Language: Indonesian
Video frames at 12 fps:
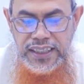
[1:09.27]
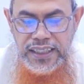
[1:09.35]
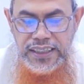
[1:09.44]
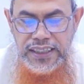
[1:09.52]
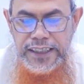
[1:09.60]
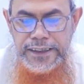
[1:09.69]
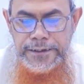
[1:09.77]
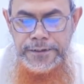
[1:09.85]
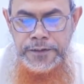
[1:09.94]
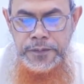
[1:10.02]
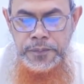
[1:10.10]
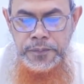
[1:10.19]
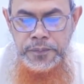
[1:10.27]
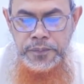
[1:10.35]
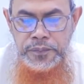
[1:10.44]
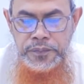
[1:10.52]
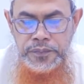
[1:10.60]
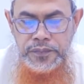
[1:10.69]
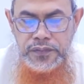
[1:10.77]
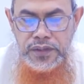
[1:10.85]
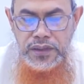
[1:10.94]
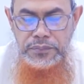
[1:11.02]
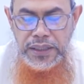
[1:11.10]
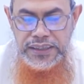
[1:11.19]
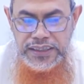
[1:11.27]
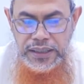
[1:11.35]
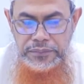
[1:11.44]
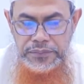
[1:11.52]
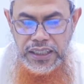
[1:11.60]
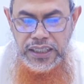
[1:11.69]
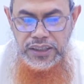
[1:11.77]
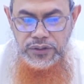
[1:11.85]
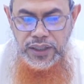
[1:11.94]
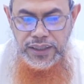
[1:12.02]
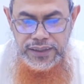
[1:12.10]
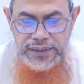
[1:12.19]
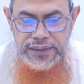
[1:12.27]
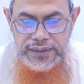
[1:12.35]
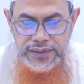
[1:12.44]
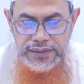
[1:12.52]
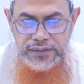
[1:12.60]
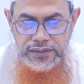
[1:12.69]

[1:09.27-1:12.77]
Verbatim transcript: akan macam ahli waris,